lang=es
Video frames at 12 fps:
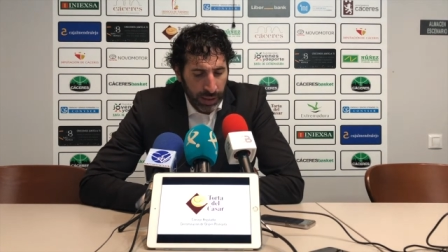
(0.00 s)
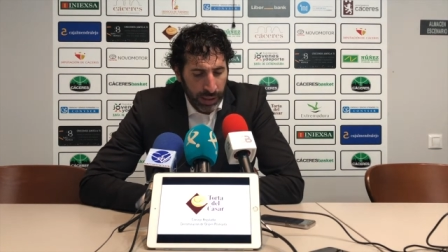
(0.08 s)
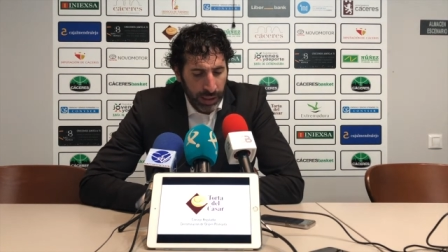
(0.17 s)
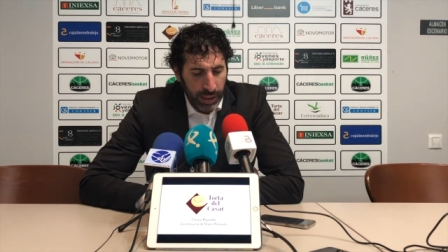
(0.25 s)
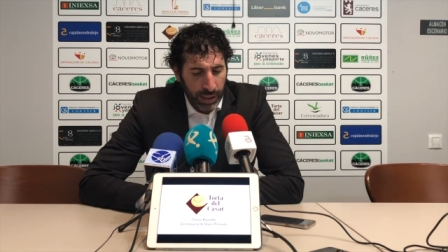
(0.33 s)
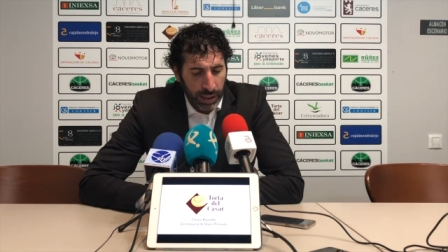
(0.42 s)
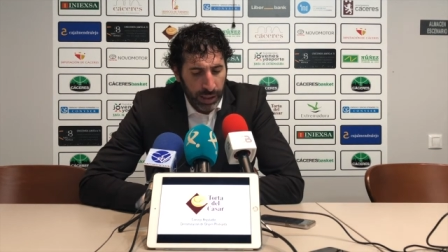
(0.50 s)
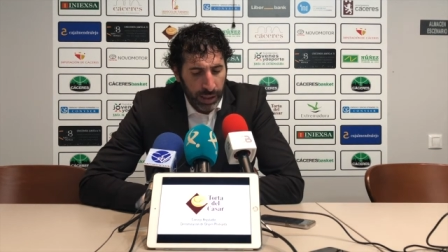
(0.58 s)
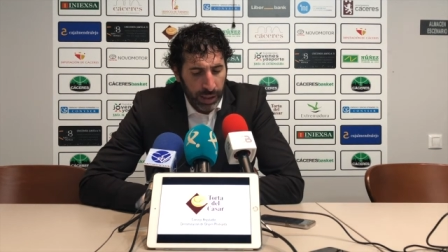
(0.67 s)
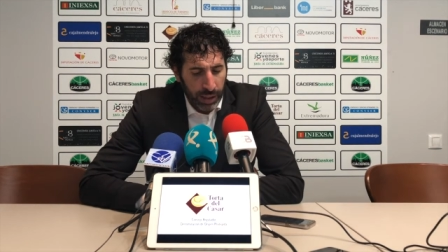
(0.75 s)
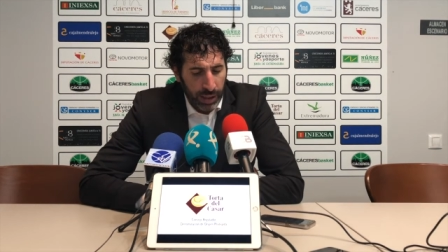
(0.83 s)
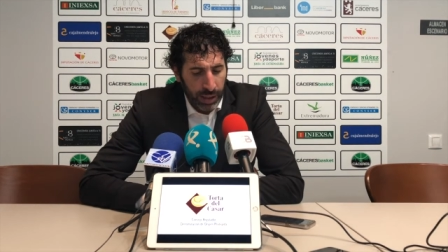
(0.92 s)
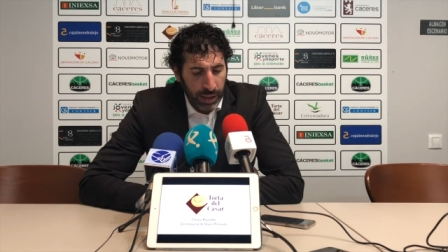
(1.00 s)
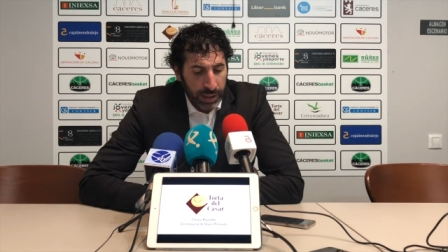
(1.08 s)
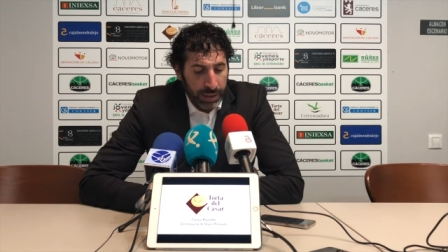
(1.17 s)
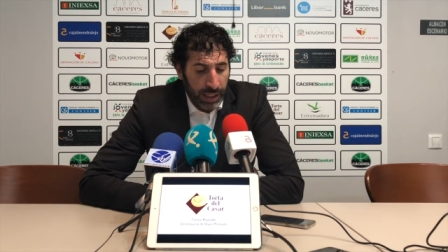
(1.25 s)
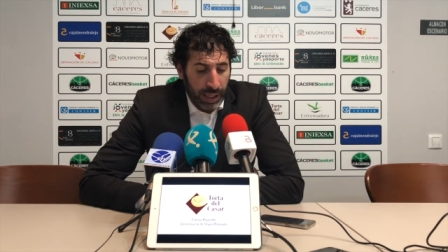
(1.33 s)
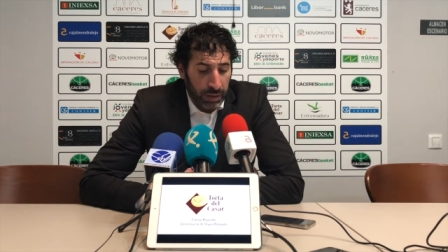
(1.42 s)
Y,
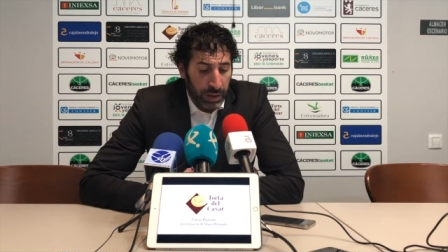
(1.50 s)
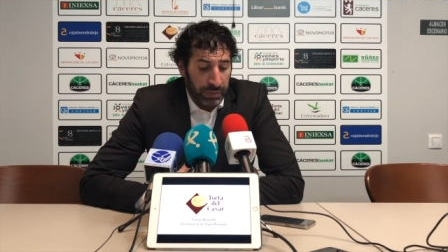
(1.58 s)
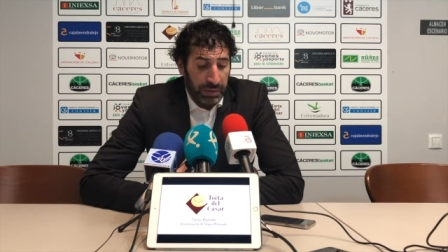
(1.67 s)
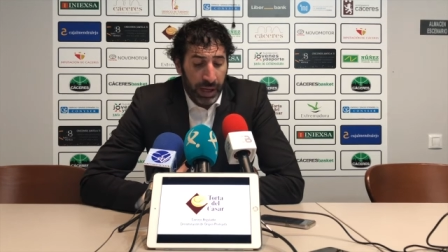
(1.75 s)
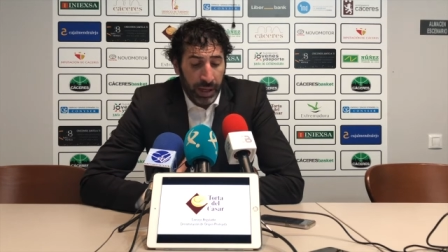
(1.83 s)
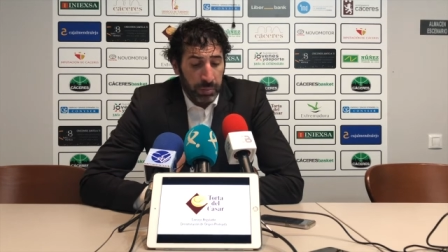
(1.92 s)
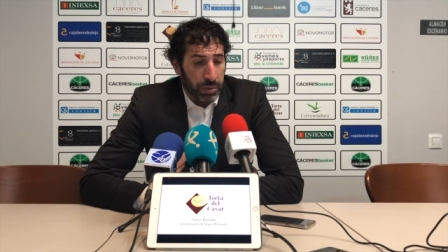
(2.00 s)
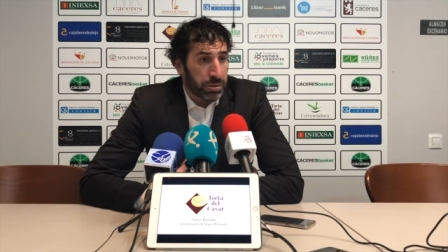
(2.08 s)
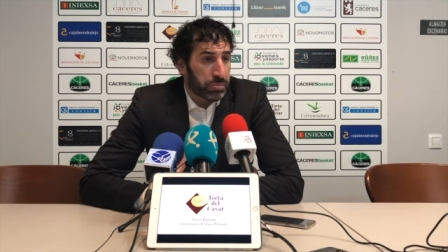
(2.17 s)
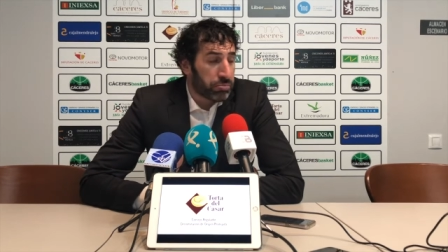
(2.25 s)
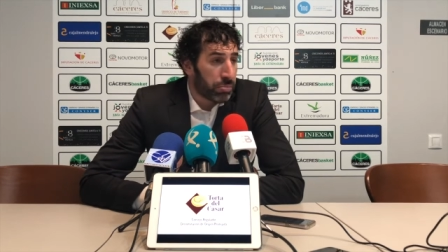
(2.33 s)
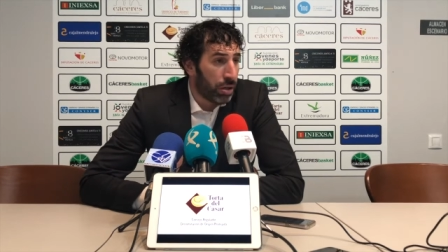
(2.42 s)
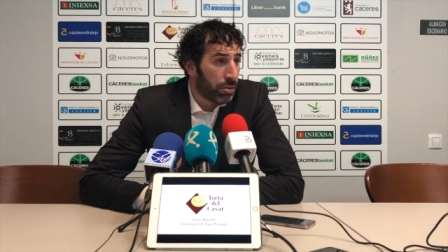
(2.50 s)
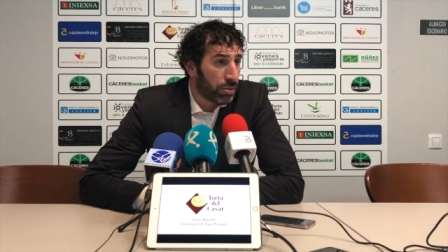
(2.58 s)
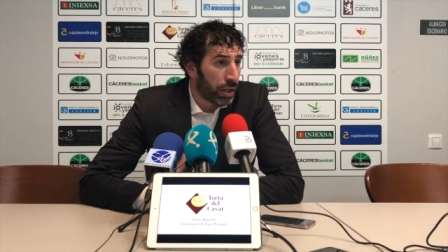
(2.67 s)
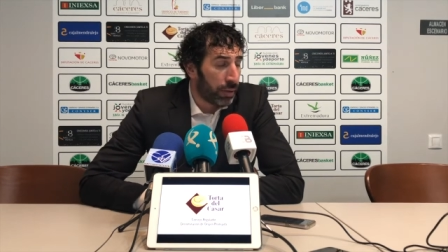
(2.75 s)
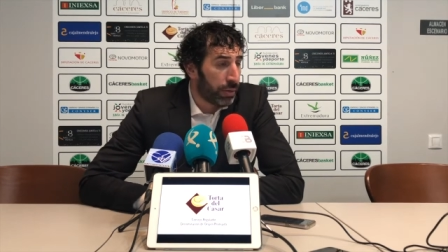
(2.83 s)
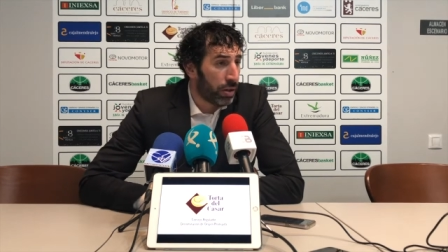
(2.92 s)
está claro que al final, pues bueno,
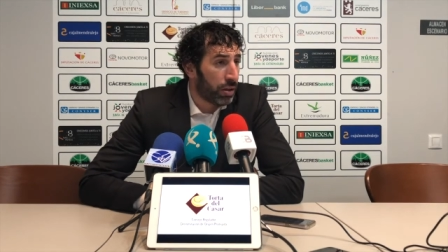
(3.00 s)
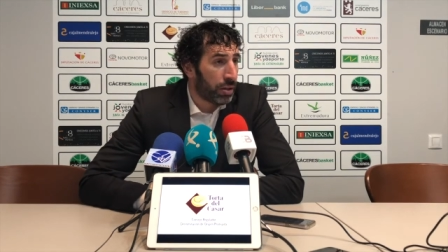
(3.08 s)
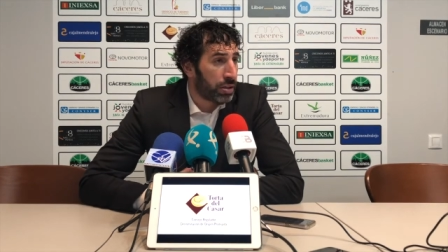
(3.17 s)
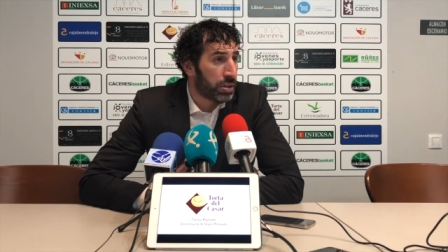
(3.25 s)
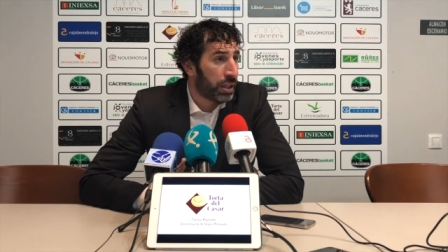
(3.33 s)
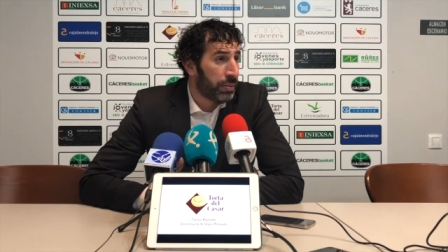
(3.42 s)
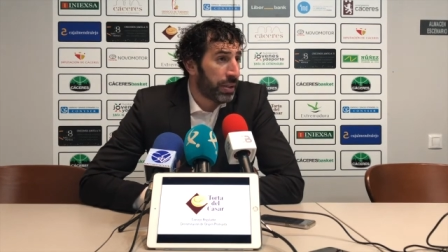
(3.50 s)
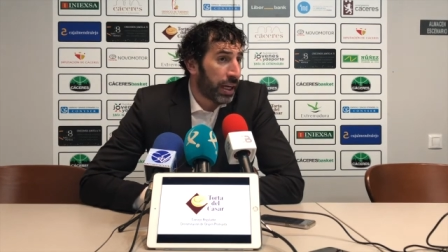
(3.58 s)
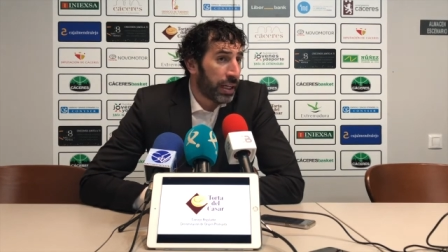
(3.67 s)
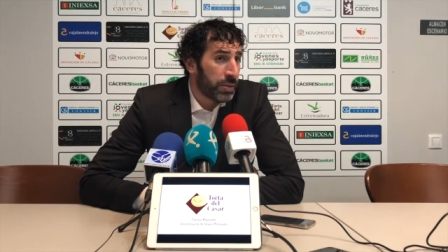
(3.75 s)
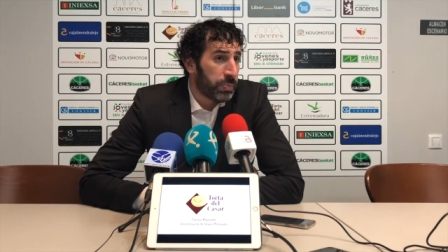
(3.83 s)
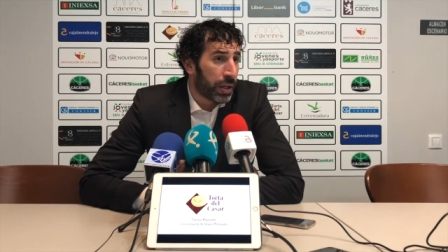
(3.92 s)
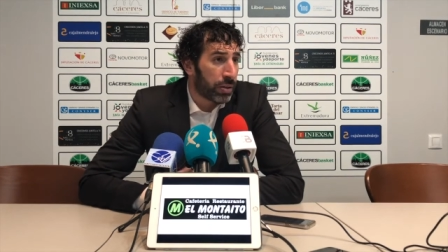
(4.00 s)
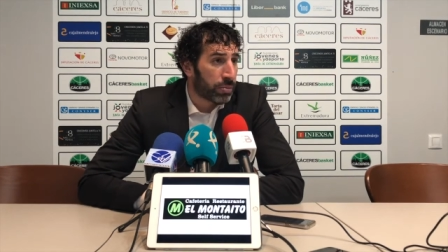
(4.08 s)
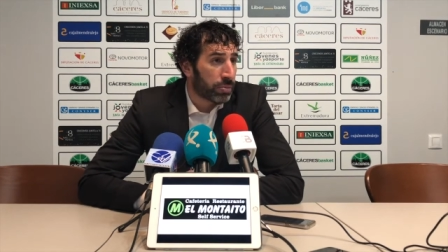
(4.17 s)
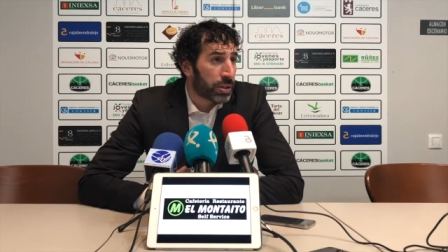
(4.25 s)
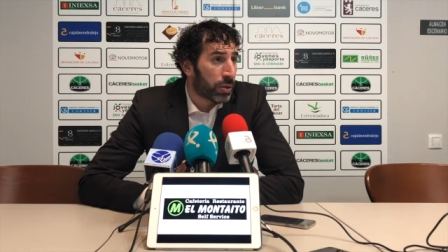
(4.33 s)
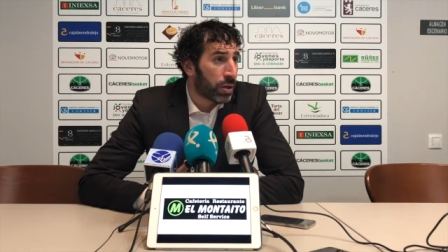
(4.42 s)
han habido decisiones vitales,
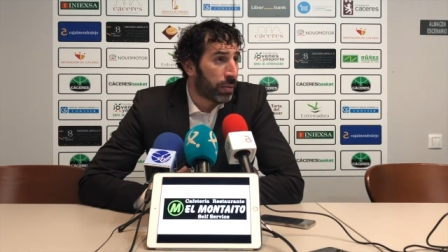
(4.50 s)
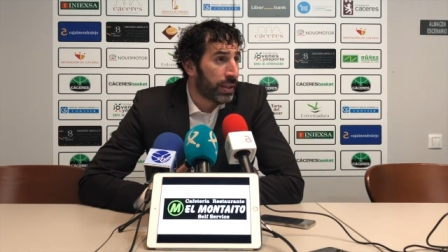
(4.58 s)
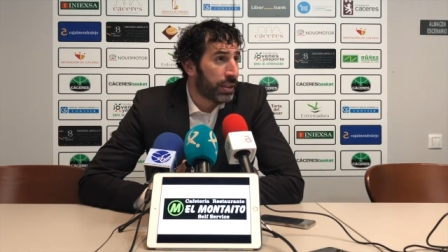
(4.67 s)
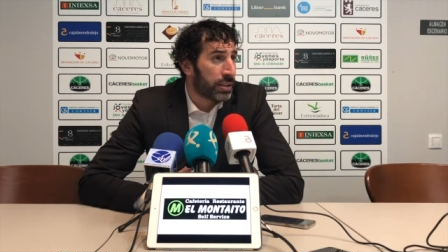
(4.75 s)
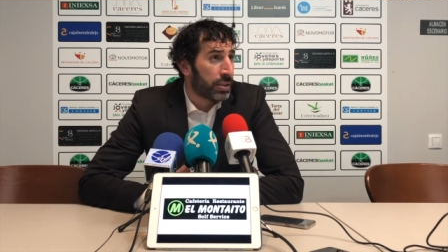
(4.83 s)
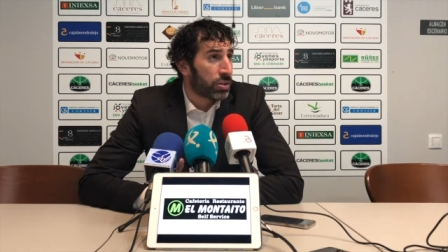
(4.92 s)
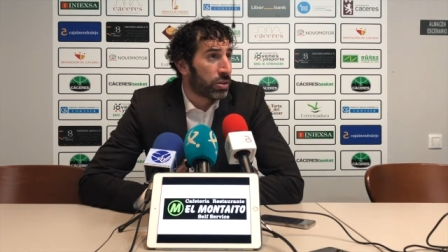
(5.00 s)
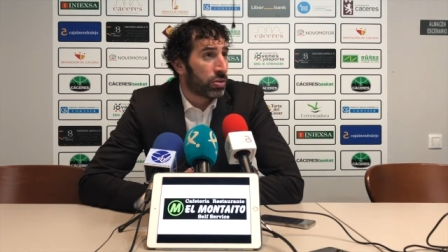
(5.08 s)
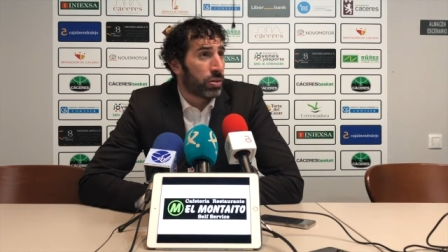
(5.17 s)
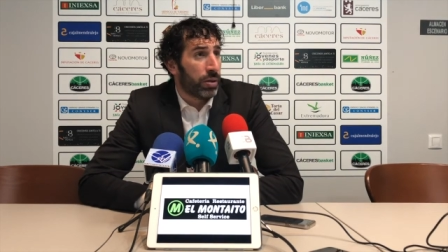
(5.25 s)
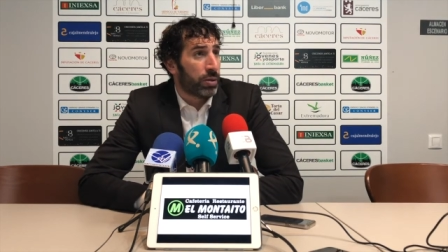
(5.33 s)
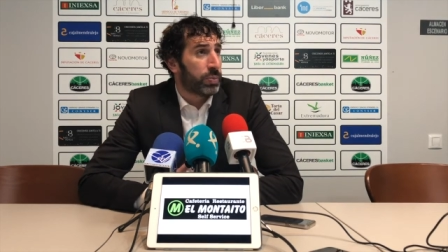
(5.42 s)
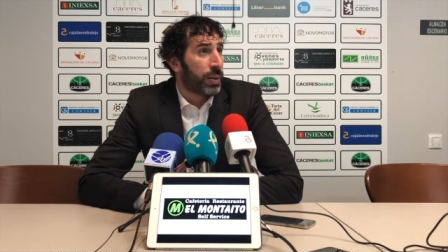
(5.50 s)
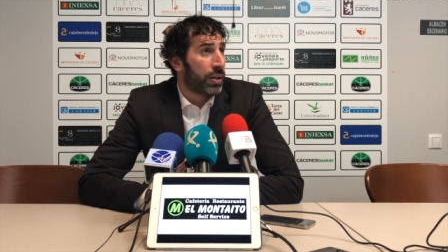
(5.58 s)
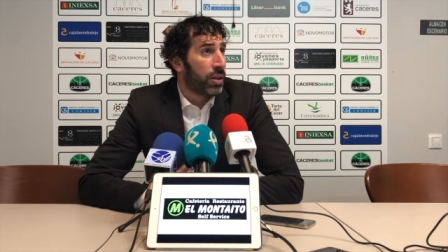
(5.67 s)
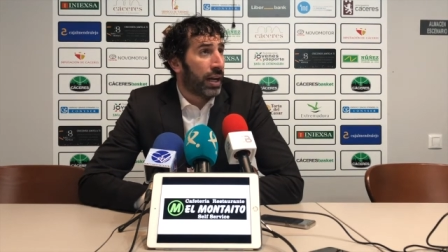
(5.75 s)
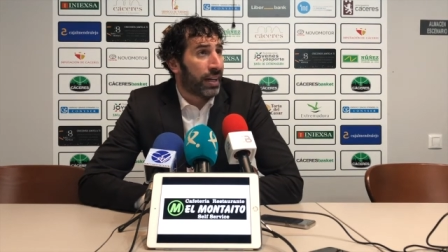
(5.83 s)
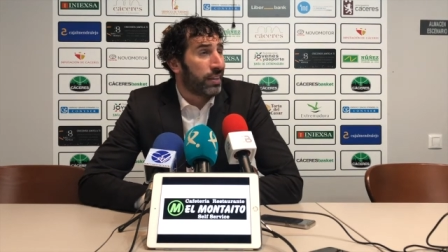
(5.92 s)
pero seguramente si nosotros no hubiéramos
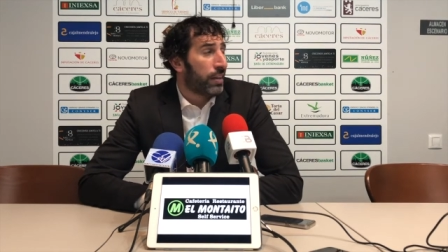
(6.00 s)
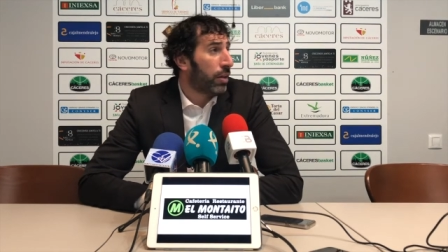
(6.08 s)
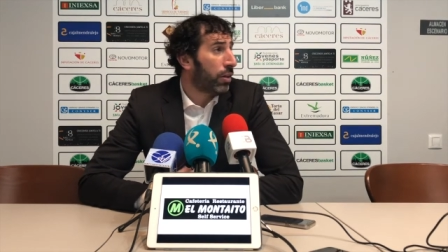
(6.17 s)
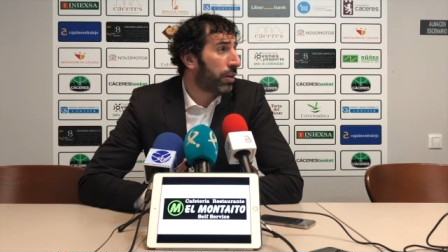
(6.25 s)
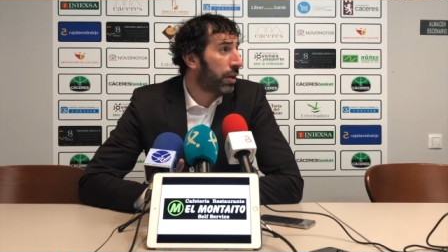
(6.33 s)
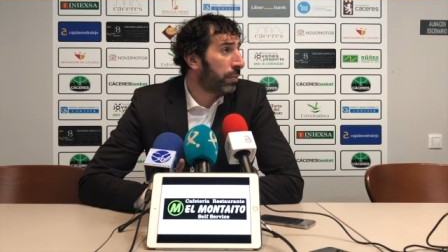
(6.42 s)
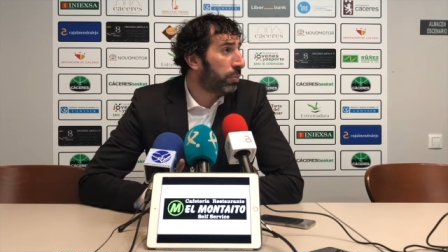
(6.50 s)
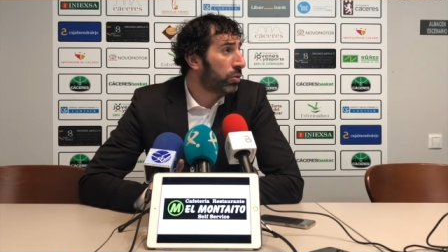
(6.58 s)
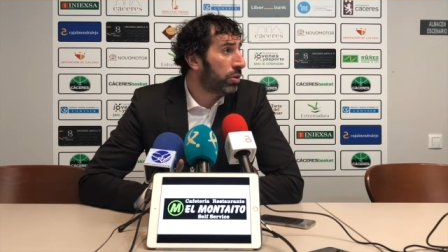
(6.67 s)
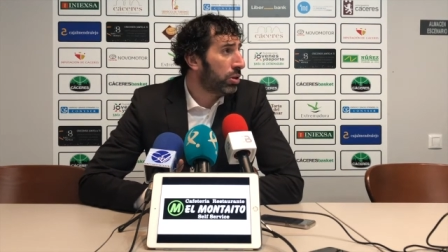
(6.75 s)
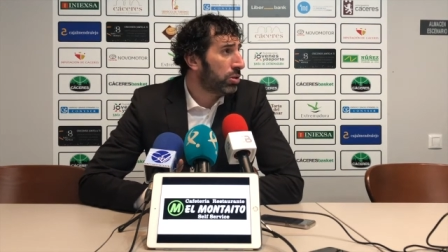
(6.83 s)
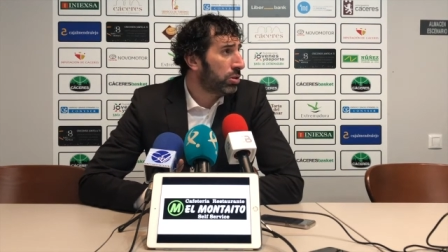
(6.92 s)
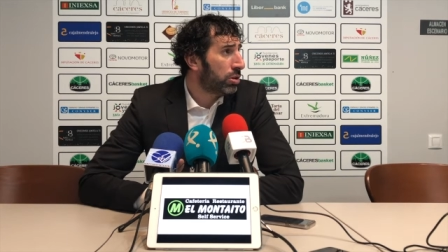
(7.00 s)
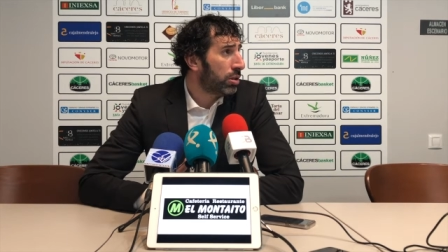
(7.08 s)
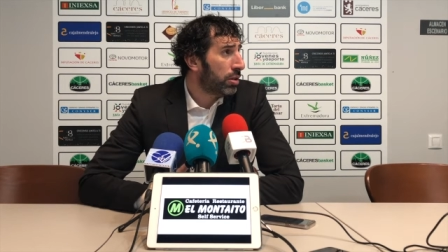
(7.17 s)
perdido la renta de 12 puntos,